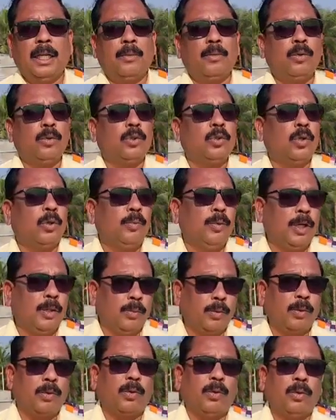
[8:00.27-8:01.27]
এবং শ্রমিক
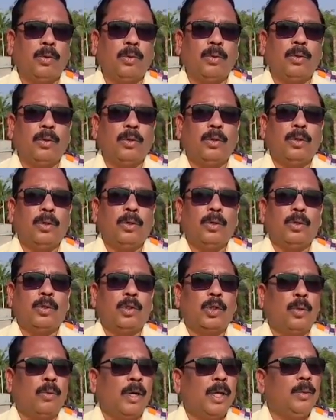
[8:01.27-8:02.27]
পক্ষ
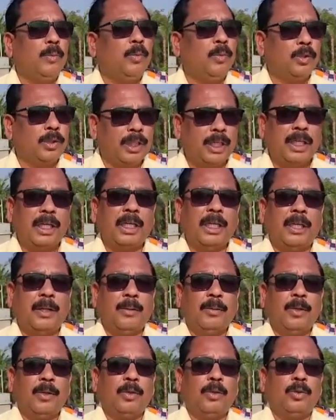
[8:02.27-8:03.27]
সবাই বসে
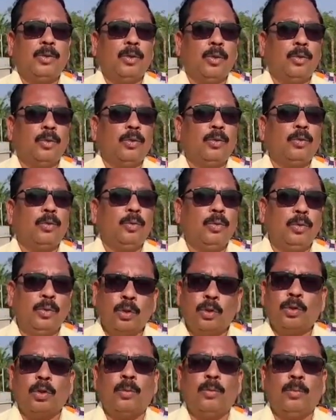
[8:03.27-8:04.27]
যত দ্রুত
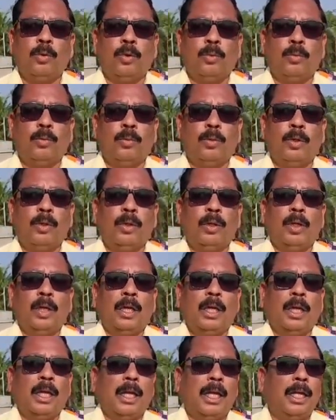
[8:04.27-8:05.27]
সম্ভব
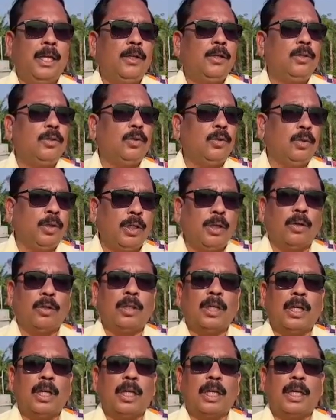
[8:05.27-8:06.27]
এই
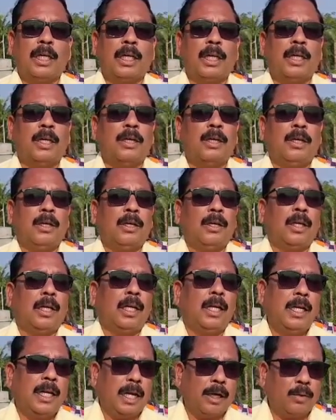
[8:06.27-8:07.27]
জটিলতাটাকে
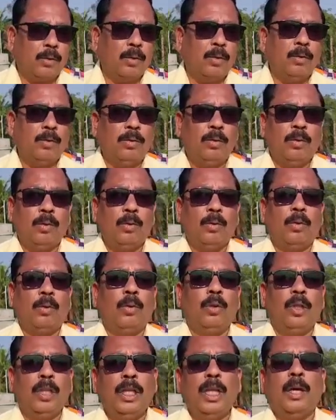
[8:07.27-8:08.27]
ক্লিয়ার করুন
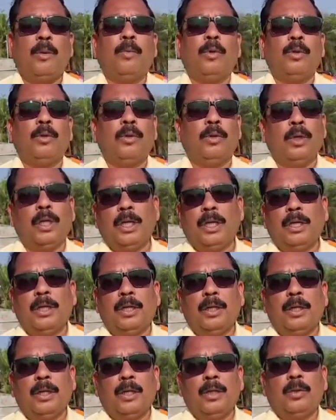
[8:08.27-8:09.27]
হলদিয়া বন্দরের
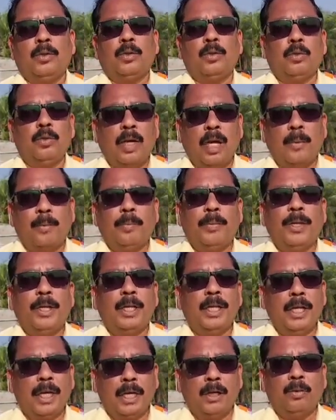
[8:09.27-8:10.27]
সুনাম
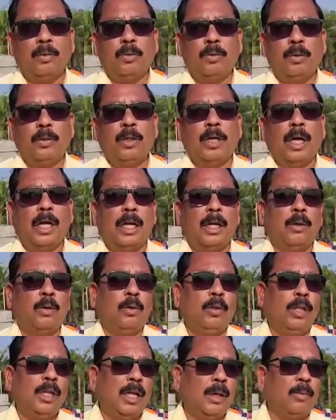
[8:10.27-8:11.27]
ফিরিয়ে আনুন নাহলে
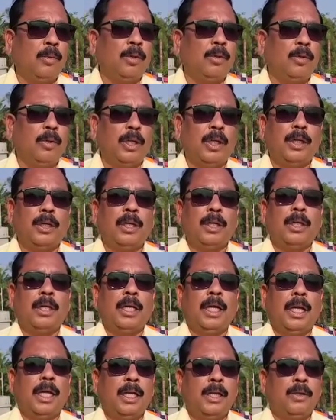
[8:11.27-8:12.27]
হলদিয়া বন্দরের
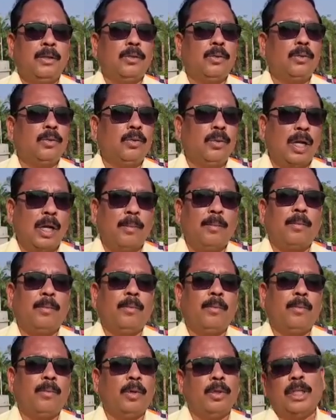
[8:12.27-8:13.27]
এই সুনাম
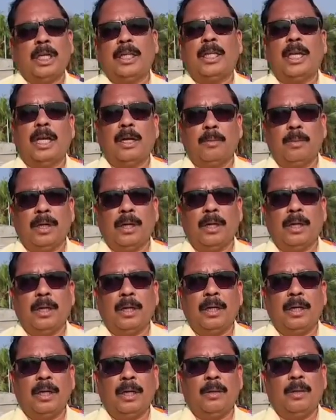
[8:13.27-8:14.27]
বজায় থাকবে না
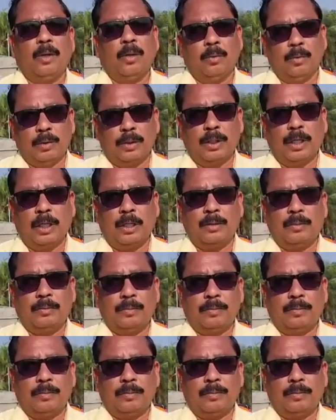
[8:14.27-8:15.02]
নমস্কার